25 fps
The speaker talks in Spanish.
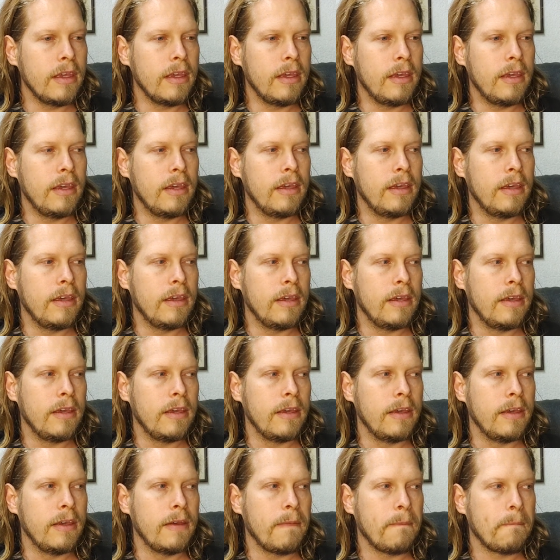
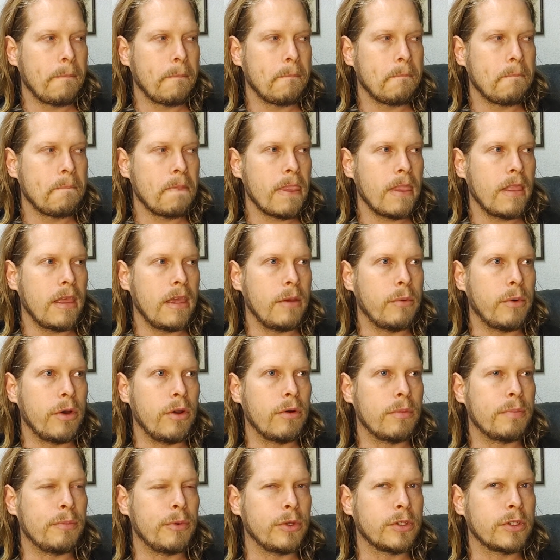Y,
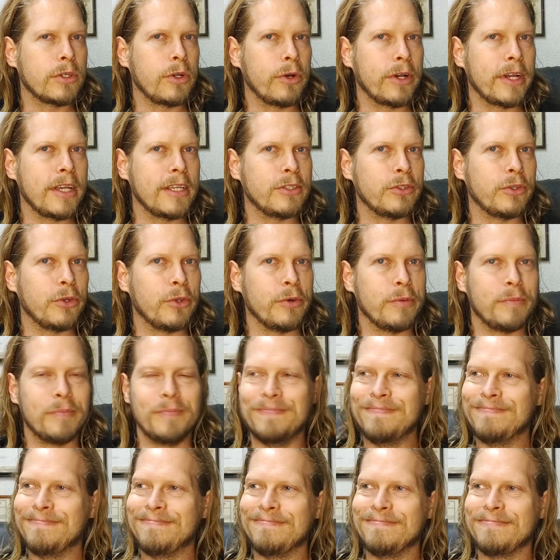bueno, pues creo que es
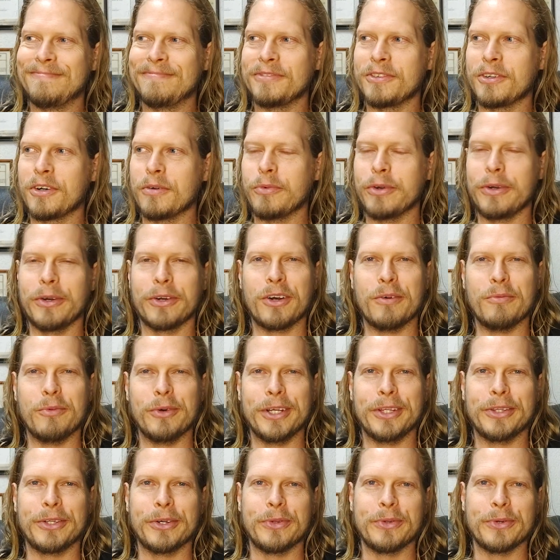todo como,
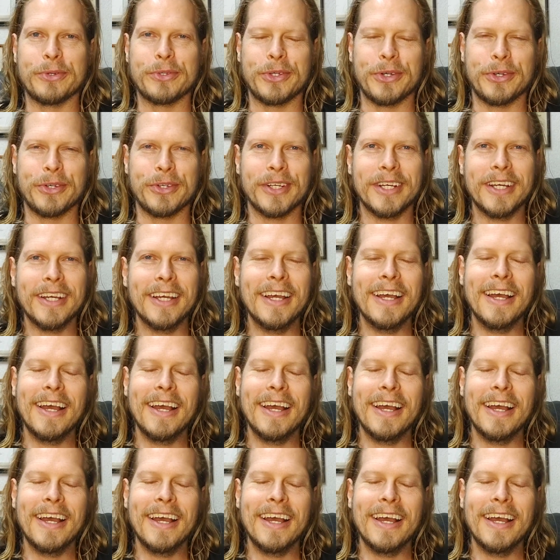como introducción.